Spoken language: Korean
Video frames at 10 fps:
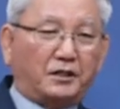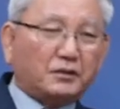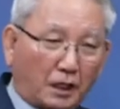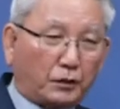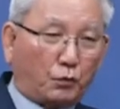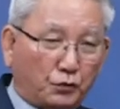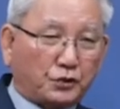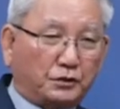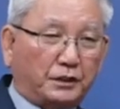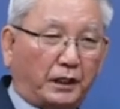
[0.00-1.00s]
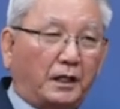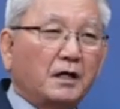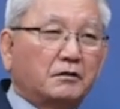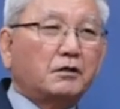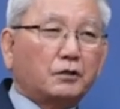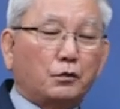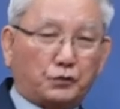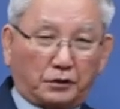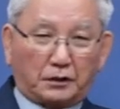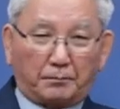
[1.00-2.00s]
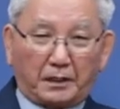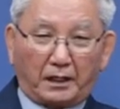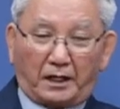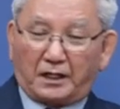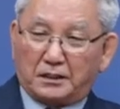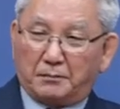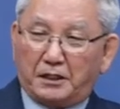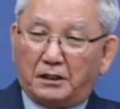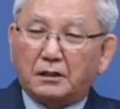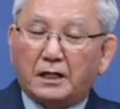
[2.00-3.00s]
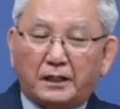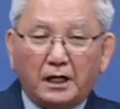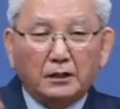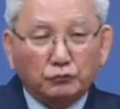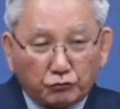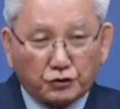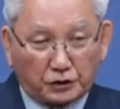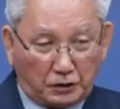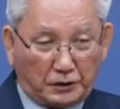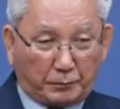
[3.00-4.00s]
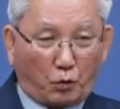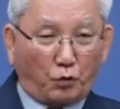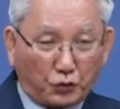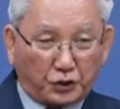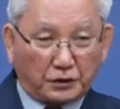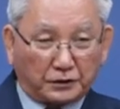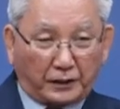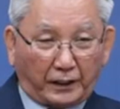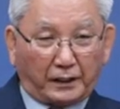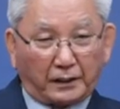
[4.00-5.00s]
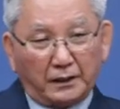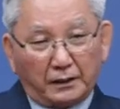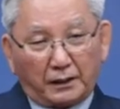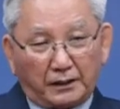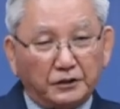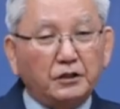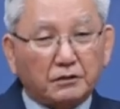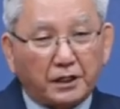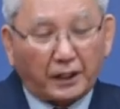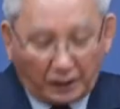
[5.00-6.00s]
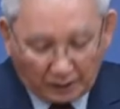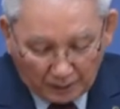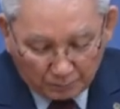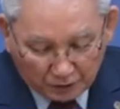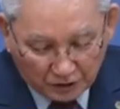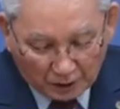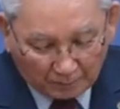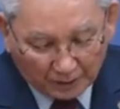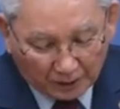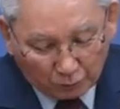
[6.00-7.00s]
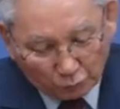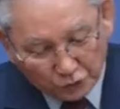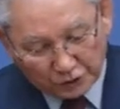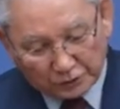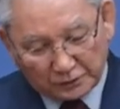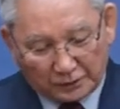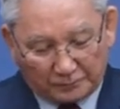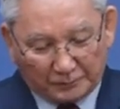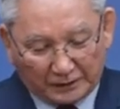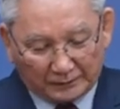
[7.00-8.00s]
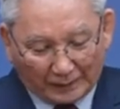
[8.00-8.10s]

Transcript: 이 땅에 오시는데 그렇게 오셨단 말이에요. 하나님이 인간의 육신을 입고 오시는데 아, 이렇게 비참하게 오시는 겁니다.